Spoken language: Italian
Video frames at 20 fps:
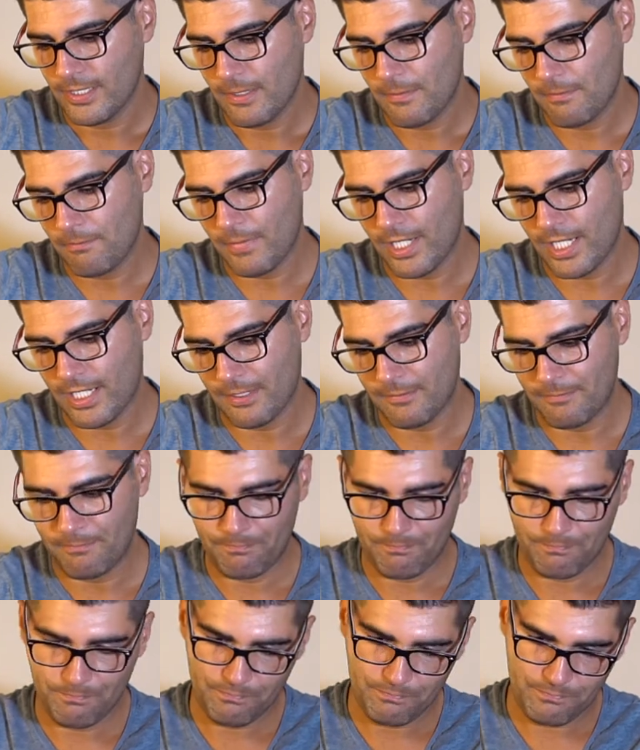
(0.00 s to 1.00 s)
ma
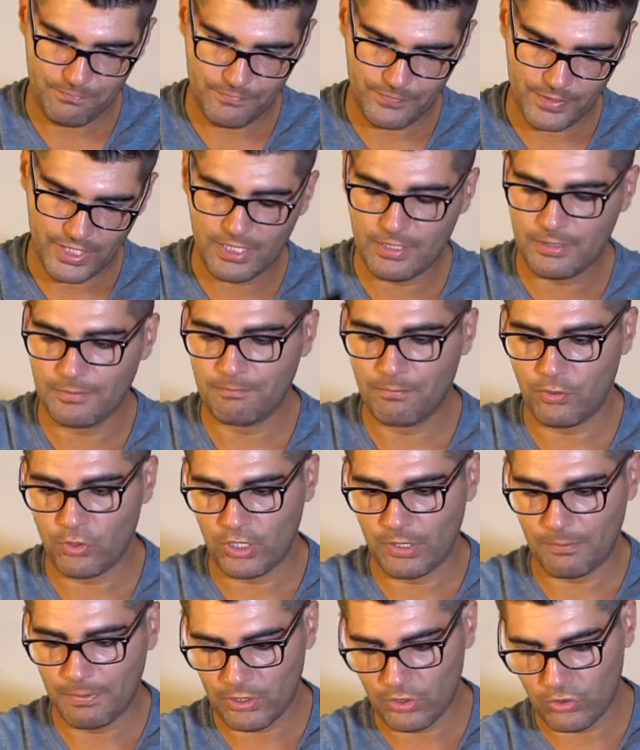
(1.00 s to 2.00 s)
in
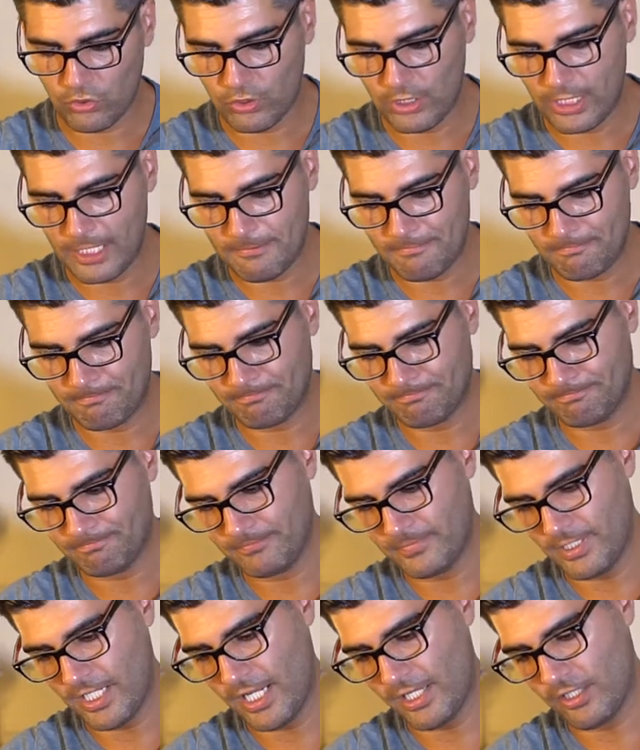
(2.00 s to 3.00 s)
poche parole
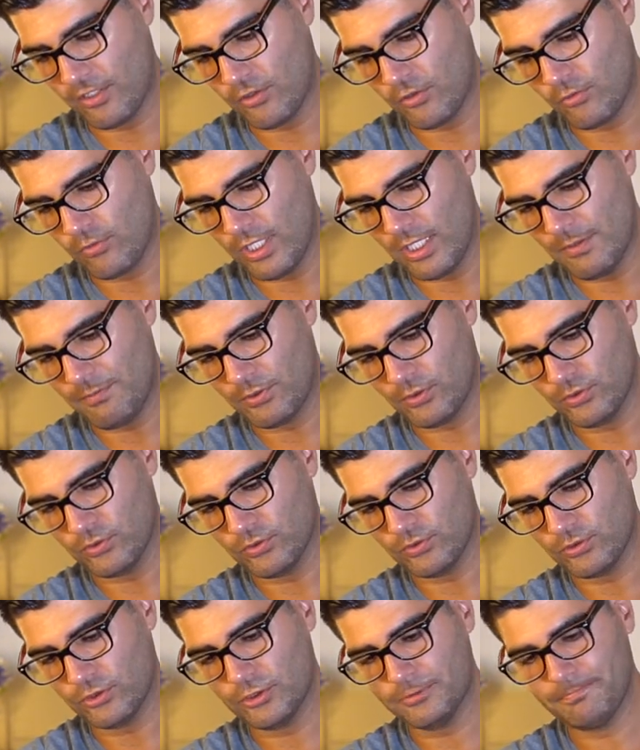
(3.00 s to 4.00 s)
ecco qua il
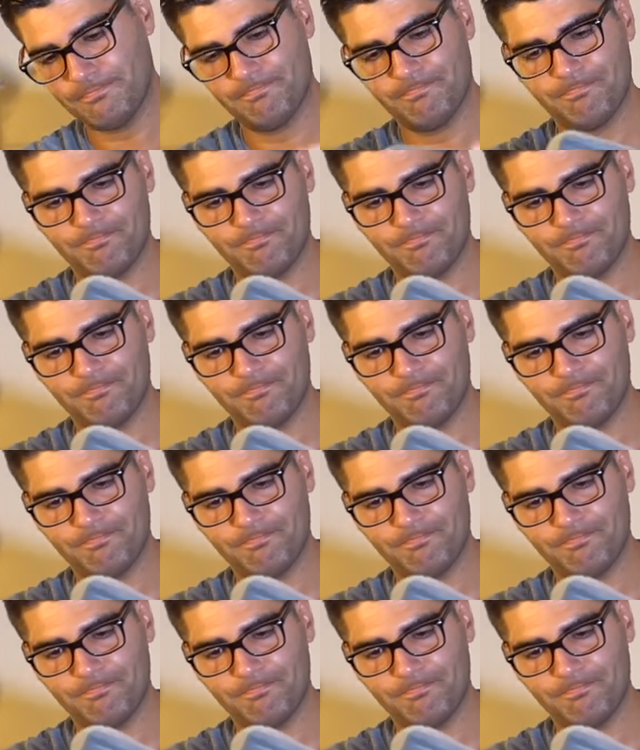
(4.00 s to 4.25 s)
prodotto.